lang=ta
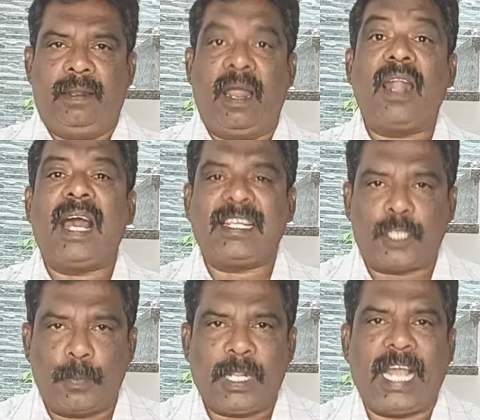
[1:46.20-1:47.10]
நாடார்
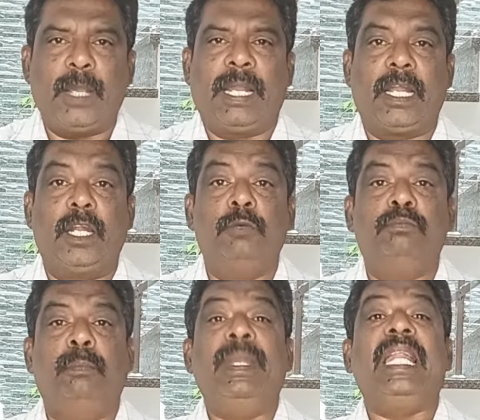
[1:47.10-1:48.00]
சமுதாய மக்களும்
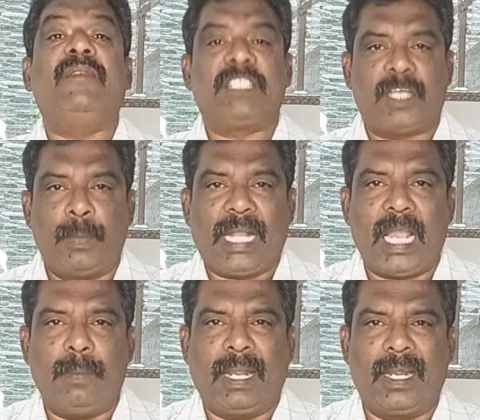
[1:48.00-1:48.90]
மீனவ
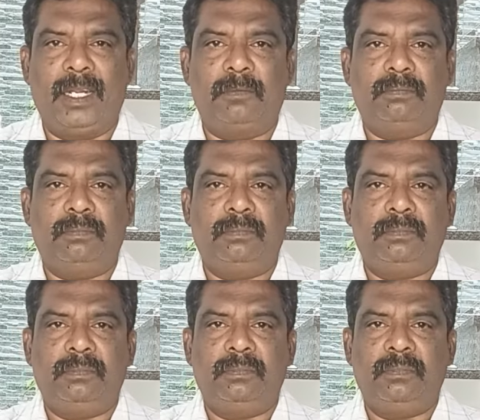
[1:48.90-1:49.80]
சமுதாய மக்களும்
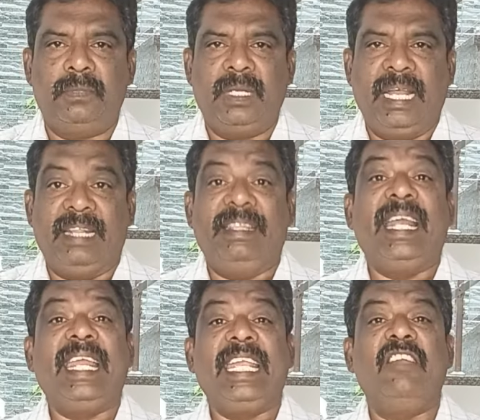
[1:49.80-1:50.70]

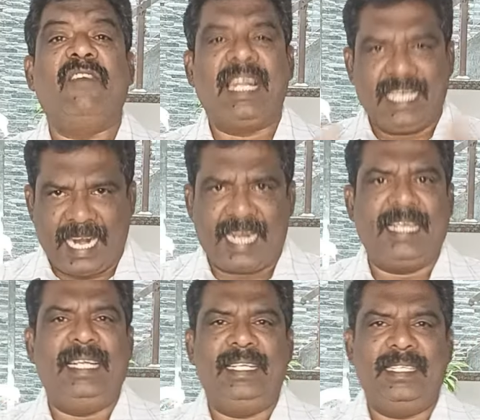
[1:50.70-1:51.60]
நெருங்கி
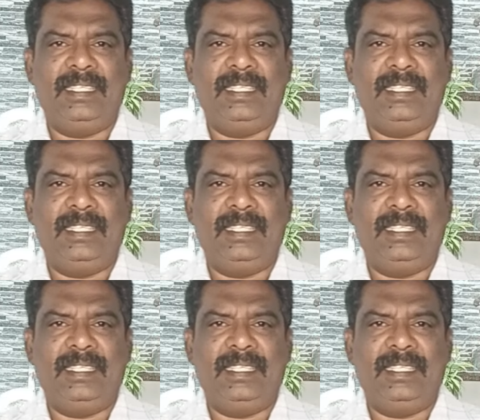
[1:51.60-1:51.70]
வாழ்கிறார்கள்